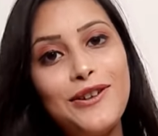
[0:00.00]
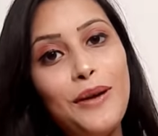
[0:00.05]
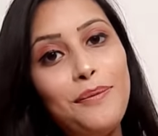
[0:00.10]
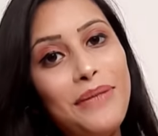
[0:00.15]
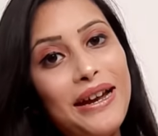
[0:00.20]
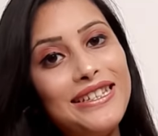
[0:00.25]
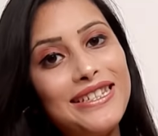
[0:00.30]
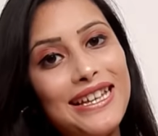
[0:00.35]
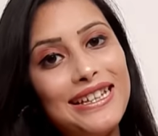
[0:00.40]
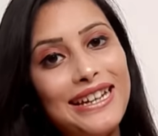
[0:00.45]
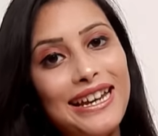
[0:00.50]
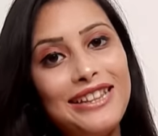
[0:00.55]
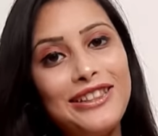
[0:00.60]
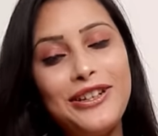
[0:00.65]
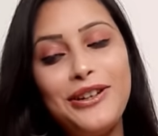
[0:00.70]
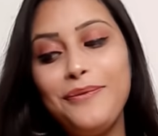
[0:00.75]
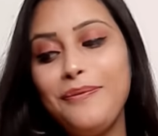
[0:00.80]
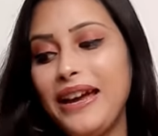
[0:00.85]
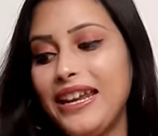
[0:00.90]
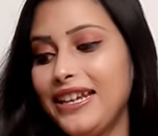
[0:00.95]
तो पैशन के
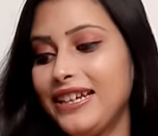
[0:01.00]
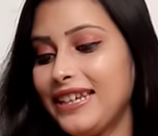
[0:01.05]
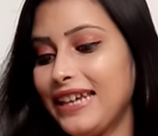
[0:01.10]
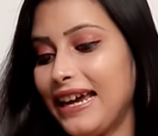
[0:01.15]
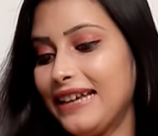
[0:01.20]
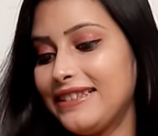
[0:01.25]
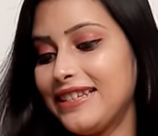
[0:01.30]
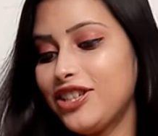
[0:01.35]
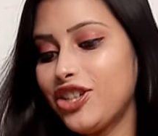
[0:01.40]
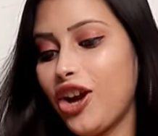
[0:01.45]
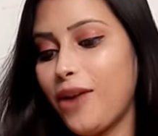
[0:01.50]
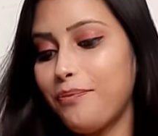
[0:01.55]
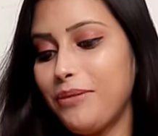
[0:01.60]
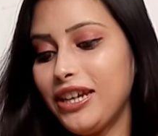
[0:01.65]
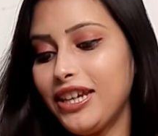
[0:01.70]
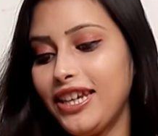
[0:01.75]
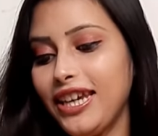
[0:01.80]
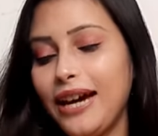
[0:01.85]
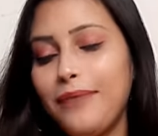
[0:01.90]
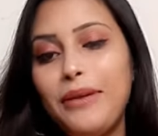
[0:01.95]
थ्रू मैंने कैसे
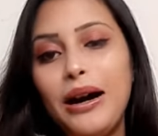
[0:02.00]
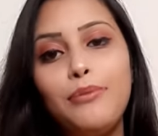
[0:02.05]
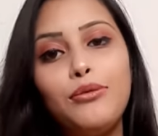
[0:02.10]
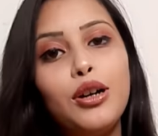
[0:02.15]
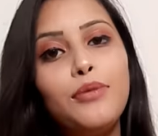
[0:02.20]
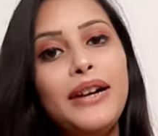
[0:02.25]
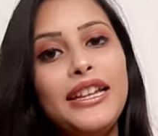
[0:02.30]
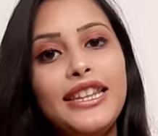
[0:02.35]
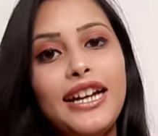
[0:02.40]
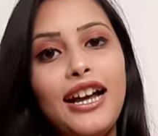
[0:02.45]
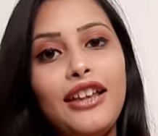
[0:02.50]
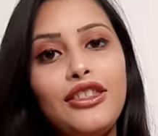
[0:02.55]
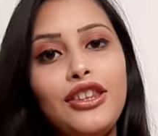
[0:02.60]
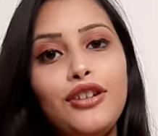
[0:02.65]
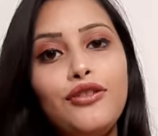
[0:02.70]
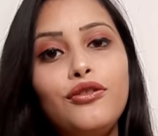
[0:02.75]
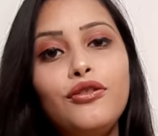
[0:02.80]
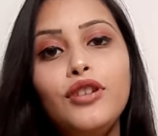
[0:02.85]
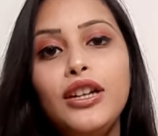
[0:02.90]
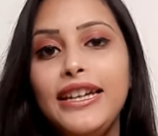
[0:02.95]
शॉपिंग की अब आपको बताती
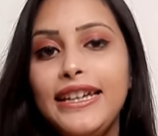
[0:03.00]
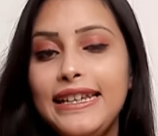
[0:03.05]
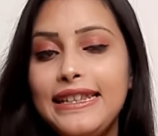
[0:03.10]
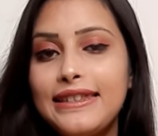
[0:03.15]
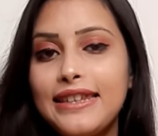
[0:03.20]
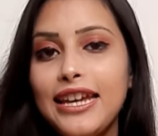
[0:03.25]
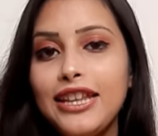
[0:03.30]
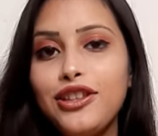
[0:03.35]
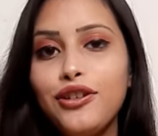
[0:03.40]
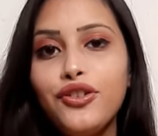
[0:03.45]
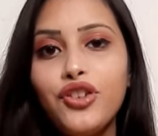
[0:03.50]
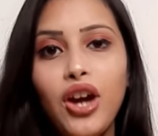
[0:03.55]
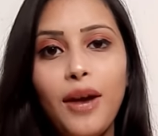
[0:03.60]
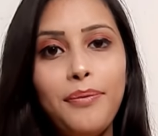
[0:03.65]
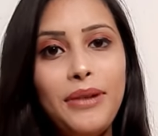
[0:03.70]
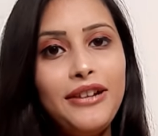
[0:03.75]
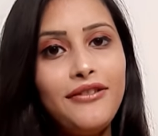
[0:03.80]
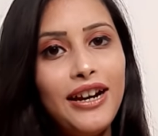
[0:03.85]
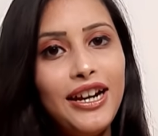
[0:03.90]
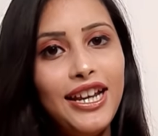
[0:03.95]
हूँ इसके के थ्रू
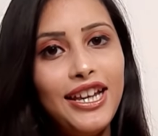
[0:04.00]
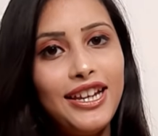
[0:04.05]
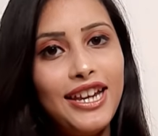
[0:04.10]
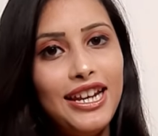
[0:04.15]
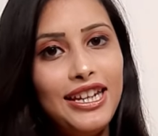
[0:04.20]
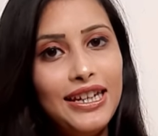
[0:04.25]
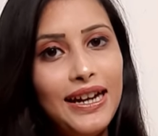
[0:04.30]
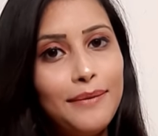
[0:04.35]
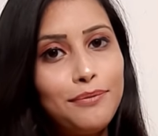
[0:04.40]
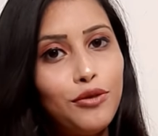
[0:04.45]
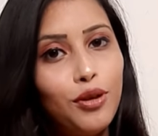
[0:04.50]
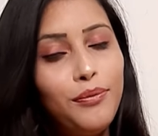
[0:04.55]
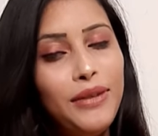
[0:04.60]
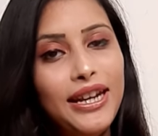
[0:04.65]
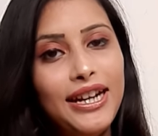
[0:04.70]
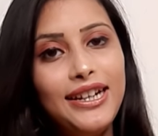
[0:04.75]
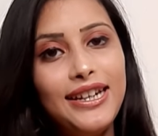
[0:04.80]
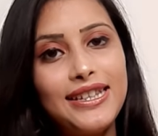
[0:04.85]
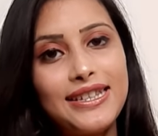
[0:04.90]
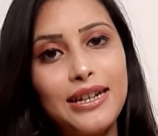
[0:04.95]
शॉपिंग करने के लिए आपको
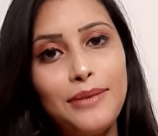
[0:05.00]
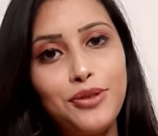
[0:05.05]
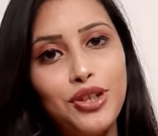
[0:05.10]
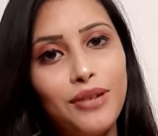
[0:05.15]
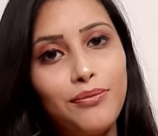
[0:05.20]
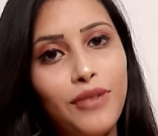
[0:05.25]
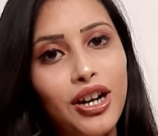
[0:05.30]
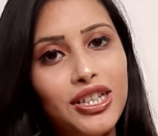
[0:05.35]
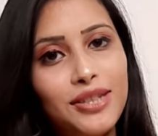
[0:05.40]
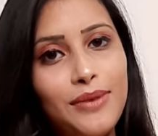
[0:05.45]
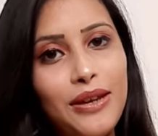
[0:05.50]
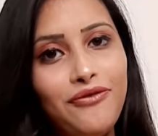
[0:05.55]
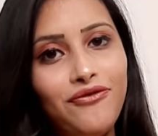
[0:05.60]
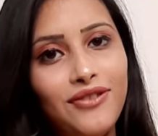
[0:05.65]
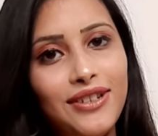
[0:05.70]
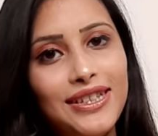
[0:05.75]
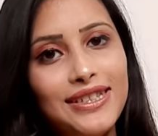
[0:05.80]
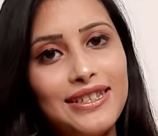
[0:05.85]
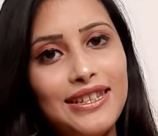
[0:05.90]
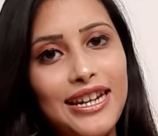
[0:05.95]
मेरे डिस्क्रिप्शन बॉक्स में
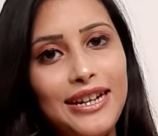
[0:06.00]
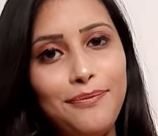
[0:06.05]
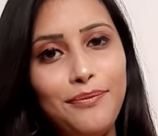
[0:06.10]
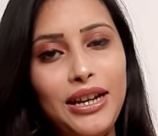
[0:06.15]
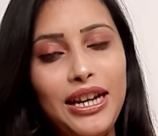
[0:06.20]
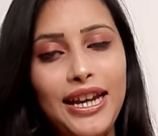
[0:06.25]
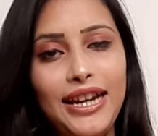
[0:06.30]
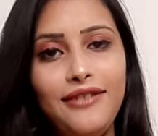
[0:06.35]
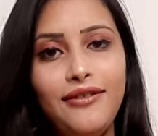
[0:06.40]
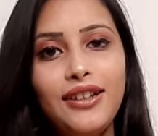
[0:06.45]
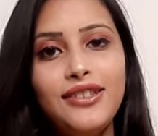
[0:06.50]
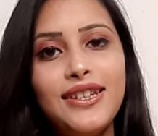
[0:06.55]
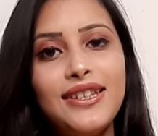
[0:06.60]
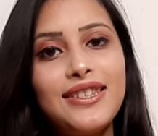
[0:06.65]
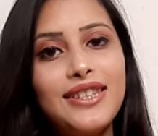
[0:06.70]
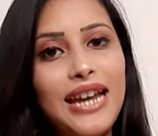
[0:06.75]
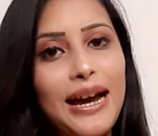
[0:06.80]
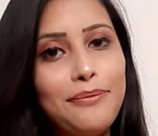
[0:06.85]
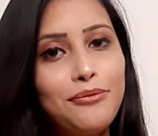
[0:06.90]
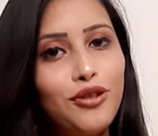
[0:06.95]
फर्स्ट लिंक मिलेगा
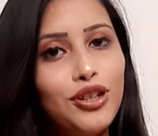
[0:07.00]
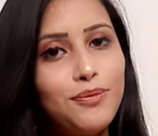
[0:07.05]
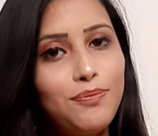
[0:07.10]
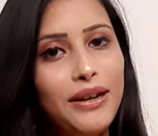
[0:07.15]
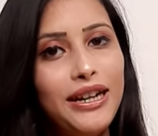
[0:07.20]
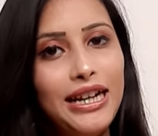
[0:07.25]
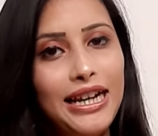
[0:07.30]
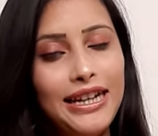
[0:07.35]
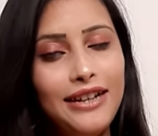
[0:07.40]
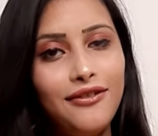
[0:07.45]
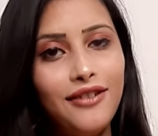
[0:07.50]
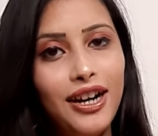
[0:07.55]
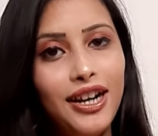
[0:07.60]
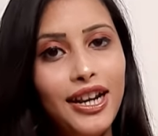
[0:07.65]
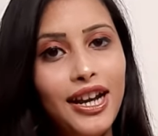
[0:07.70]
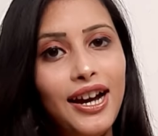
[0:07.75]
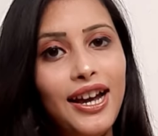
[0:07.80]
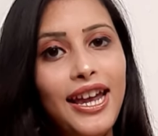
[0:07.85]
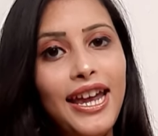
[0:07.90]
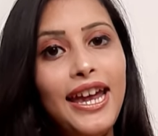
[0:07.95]
जस्ट आपको उस पर क्लिक
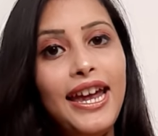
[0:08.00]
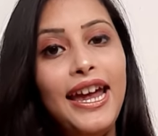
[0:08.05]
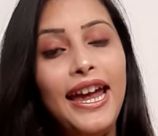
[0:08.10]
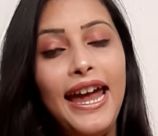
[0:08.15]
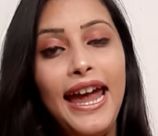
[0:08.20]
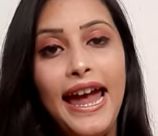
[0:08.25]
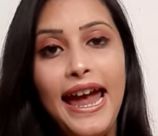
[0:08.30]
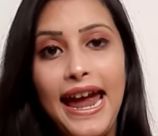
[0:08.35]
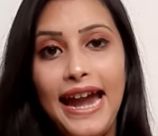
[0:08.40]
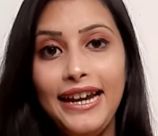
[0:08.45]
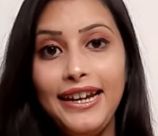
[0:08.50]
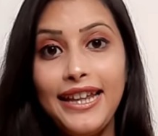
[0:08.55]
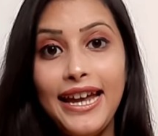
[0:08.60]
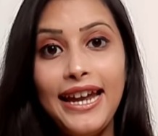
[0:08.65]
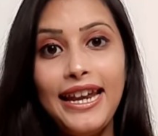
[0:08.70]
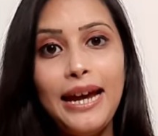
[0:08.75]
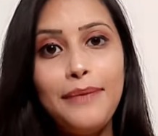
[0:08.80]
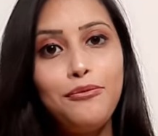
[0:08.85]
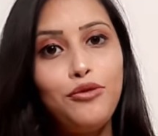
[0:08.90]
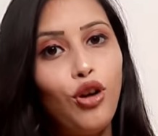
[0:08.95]
करना है एंड
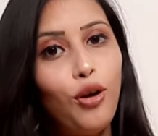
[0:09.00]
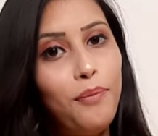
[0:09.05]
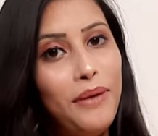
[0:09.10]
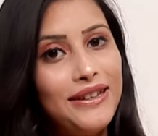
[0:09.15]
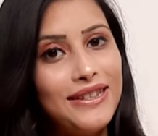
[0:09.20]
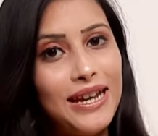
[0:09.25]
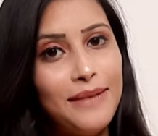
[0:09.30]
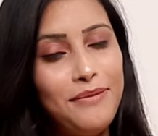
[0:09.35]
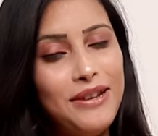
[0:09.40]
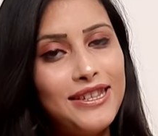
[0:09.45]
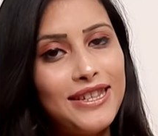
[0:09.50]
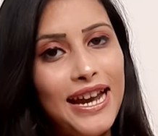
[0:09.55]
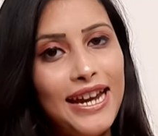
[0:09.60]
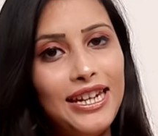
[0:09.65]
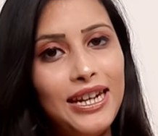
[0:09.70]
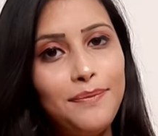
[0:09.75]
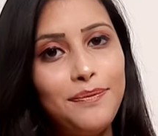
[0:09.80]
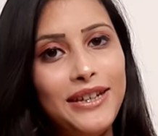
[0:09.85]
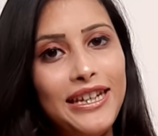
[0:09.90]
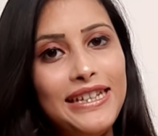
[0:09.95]
देन आप वो पैसा पे
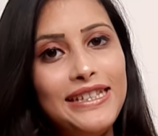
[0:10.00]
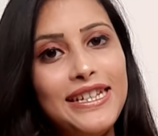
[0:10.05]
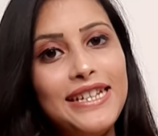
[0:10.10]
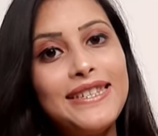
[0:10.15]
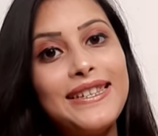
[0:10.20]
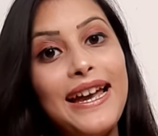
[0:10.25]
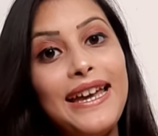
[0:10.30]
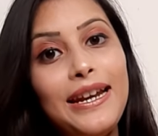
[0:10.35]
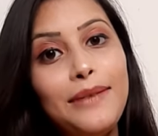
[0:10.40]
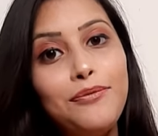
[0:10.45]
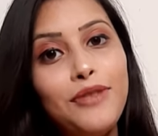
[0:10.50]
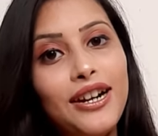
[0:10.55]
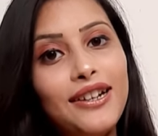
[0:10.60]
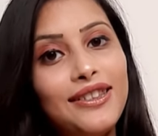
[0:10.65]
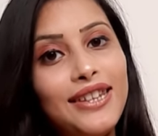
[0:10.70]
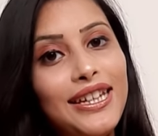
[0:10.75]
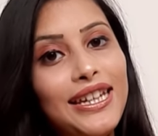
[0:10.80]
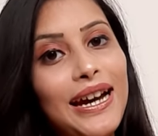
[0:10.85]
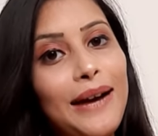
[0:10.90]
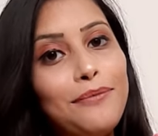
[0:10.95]
साइन अप कीजिए साइन अप
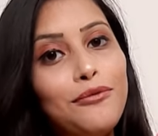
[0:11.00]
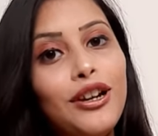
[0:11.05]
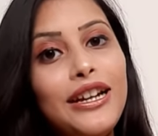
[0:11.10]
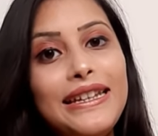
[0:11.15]
करते ही आपको